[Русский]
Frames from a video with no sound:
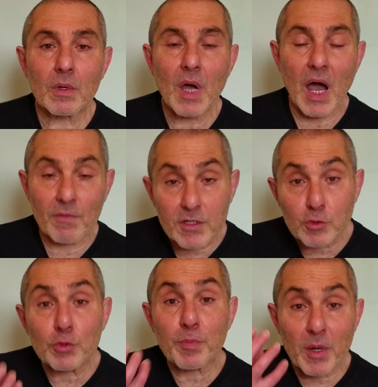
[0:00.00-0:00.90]
А ведь
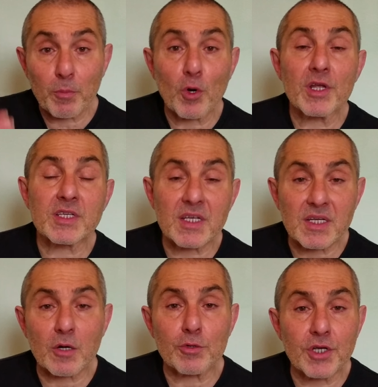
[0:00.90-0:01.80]
суть прополиса
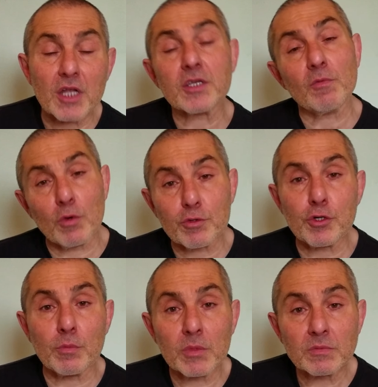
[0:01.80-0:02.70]
заключается вот в
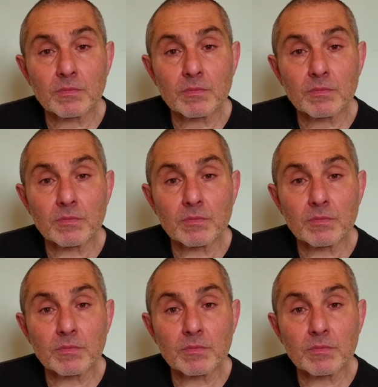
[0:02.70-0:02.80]
чем.